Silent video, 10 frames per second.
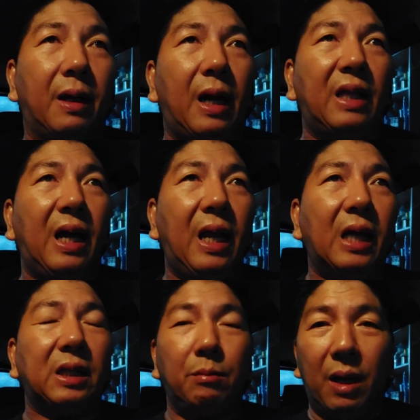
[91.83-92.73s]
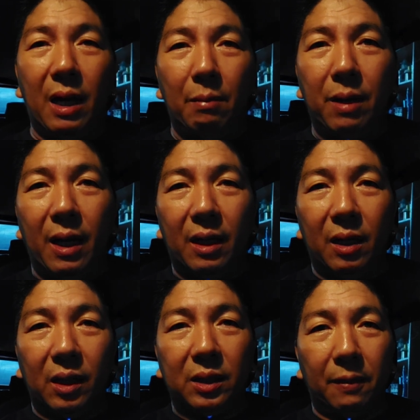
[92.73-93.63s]
Kadalasan mga
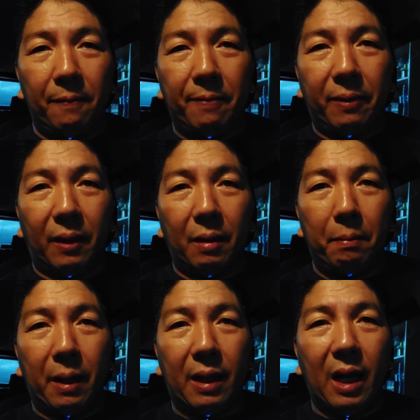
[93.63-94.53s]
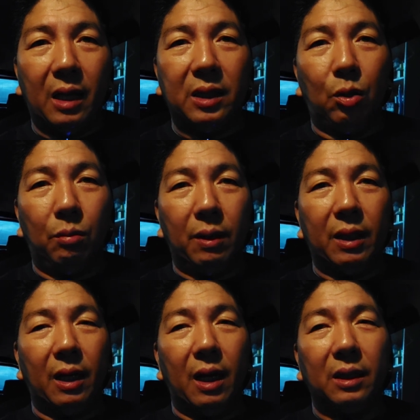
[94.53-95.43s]
ka-vloggers, pagka kasi
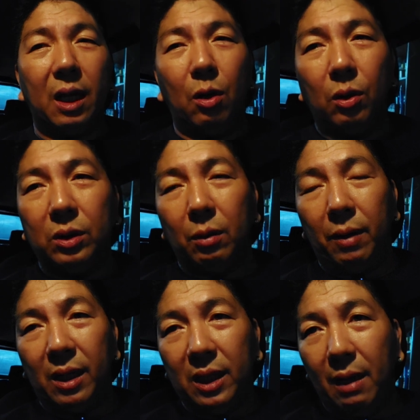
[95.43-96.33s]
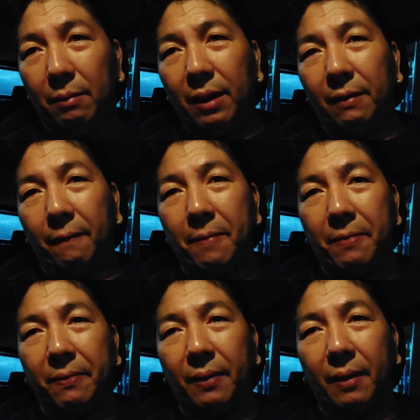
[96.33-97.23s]
dumating ang isang customer sa amin,
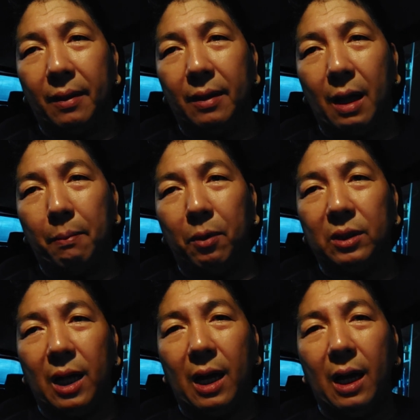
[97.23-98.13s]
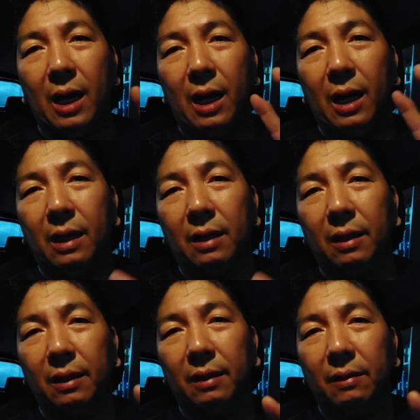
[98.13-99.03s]
tapos ah,
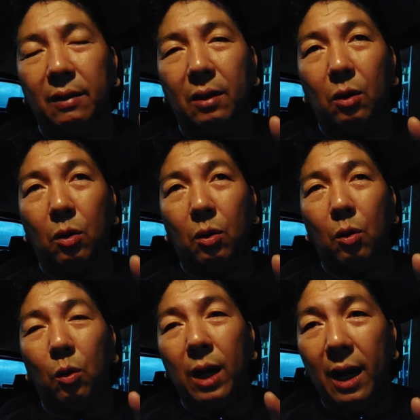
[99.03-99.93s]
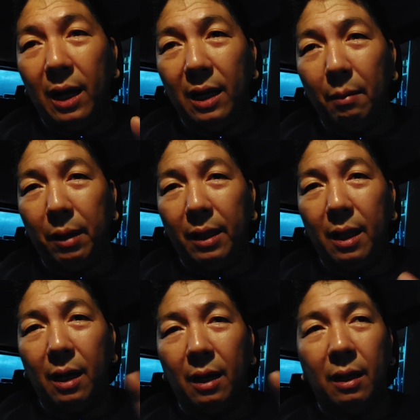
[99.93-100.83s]
kulang ang lamig
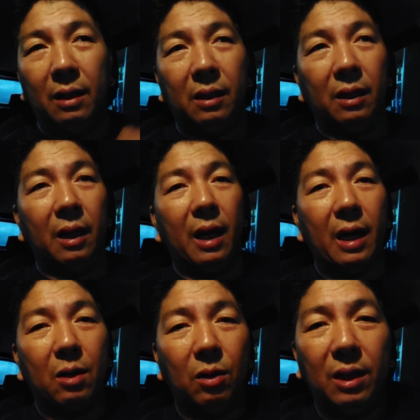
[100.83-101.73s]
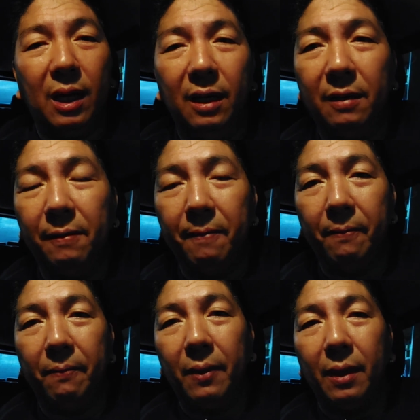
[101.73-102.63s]
ng aircon niya,
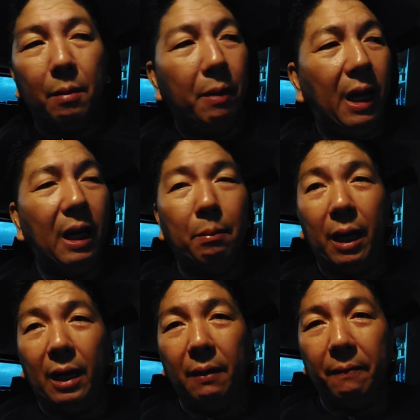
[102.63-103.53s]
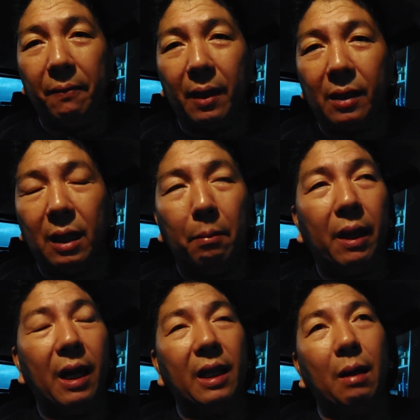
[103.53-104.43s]
may lamig, sabi
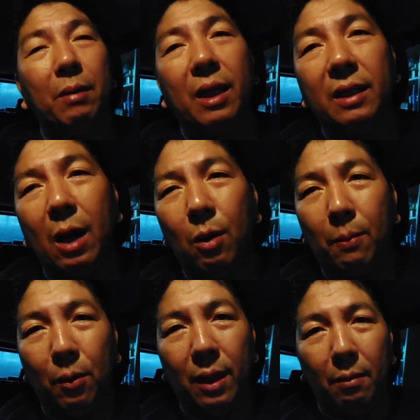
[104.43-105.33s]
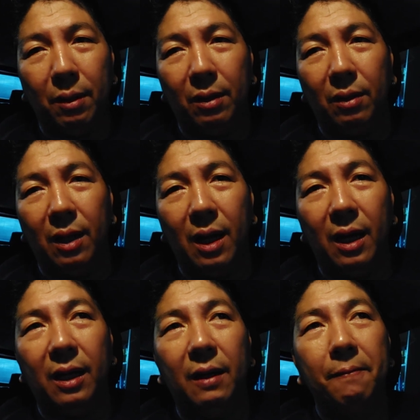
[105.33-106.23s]
nga namin, ang tawag po namin doon
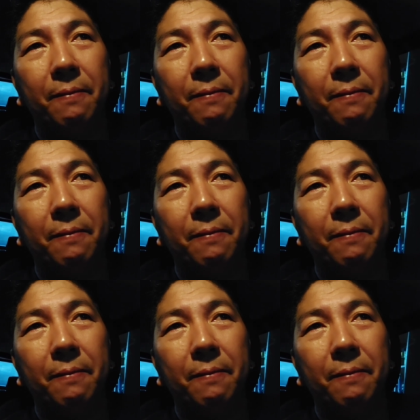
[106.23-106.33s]
ay